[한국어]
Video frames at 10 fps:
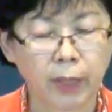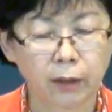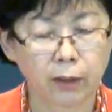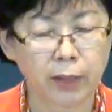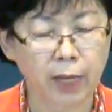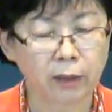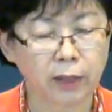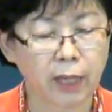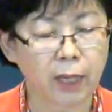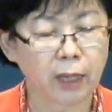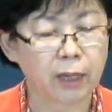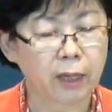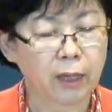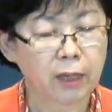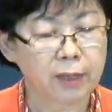그런데 그들이
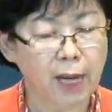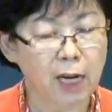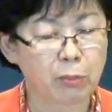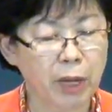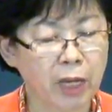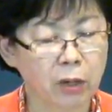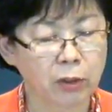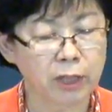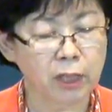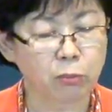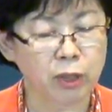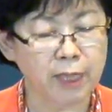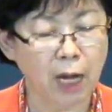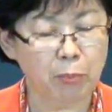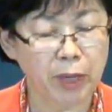삶의 현실
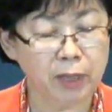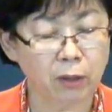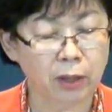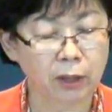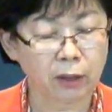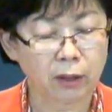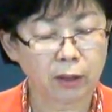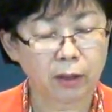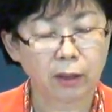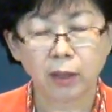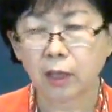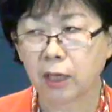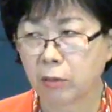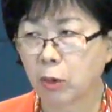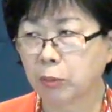문제 앞에서는
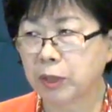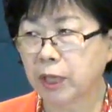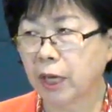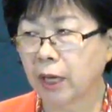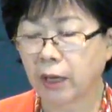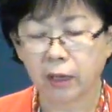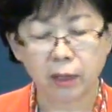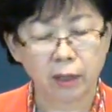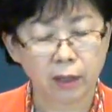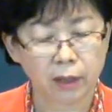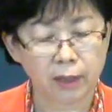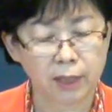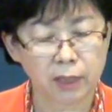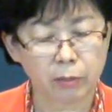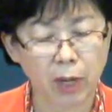힘없이
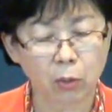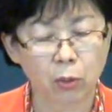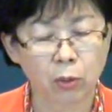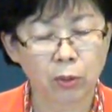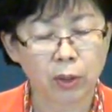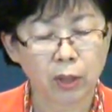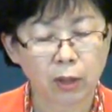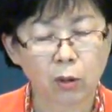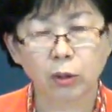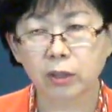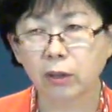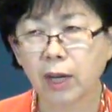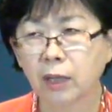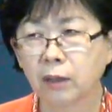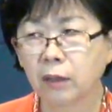근심하고
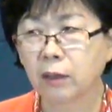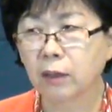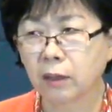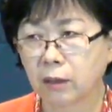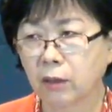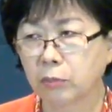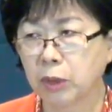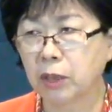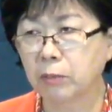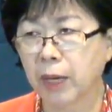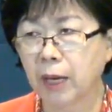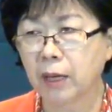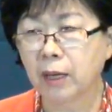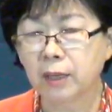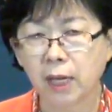걱정하는 그런 믿음의
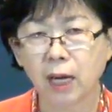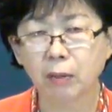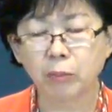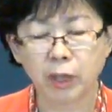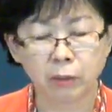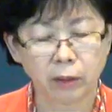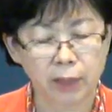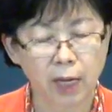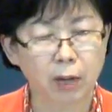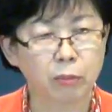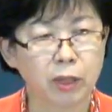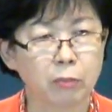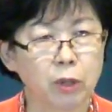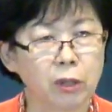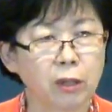사람,
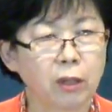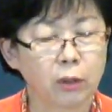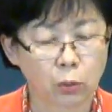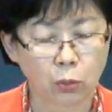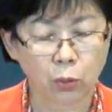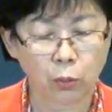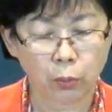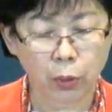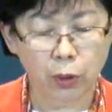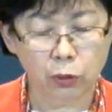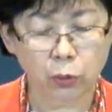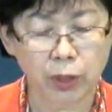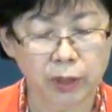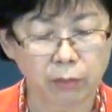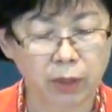사람들임을 또 보여주고
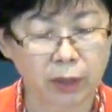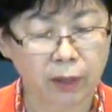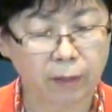있습니다.